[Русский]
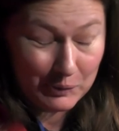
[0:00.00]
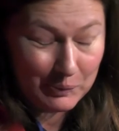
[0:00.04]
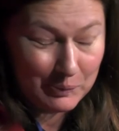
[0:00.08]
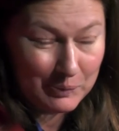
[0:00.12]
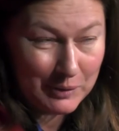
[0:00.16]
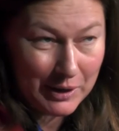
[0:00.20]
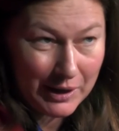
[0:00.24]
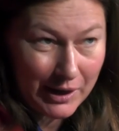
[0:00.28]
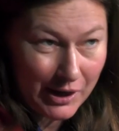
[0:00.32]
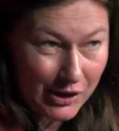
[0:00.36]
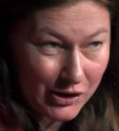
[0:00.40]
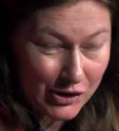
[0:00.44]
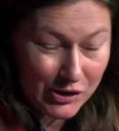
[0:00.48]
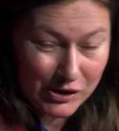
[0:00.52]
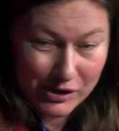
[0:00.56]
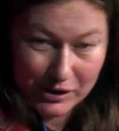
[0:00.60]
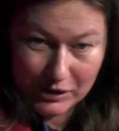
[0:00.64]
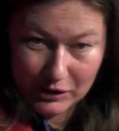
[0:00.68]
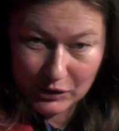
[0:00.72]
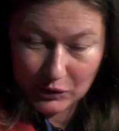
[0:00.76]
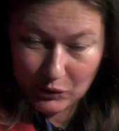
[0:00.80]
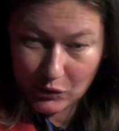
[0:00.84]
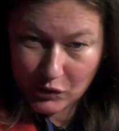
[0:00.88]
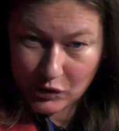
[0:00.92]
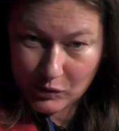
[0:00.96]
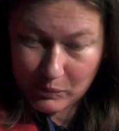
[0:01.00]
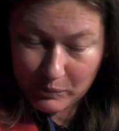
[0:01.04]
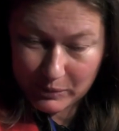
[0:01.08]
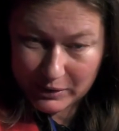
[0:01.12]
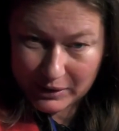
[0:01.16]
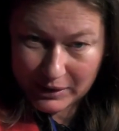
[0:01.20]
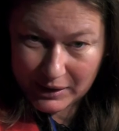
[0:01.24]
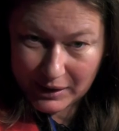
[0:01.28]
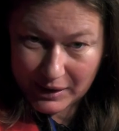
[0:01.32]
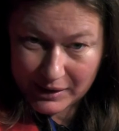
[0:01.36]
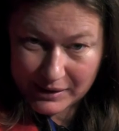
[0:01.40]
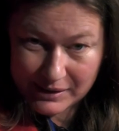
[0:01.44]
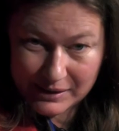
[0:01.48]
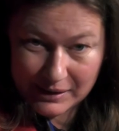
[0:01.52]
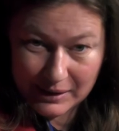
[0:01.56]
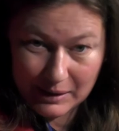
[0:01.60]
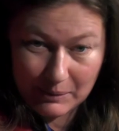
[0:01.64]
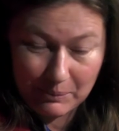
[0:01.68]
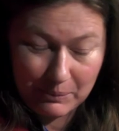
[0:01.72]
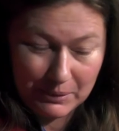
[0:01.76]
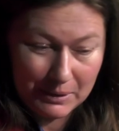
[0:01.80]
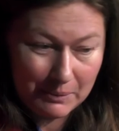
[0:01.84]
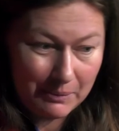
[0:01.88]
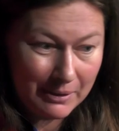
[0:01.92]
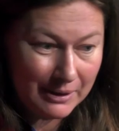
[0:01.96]
Мне кажется, это тоже прекрасный
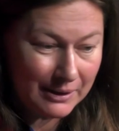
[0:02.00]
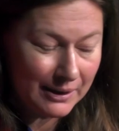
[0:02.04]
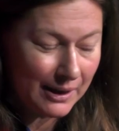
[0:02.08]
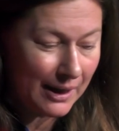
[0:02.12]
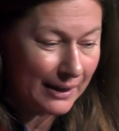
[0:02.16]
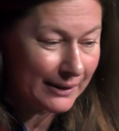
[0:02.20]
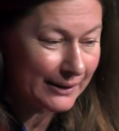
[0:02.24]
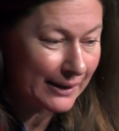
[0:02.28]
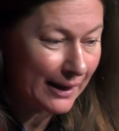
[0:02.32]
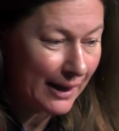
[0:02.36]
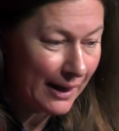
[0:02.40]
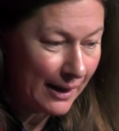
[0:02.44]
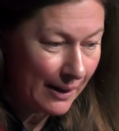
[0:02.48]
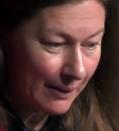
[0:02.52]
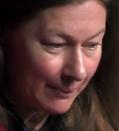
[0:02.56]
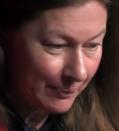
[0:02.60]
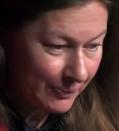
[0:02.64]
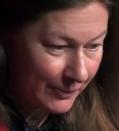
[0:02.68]
комплимент, когда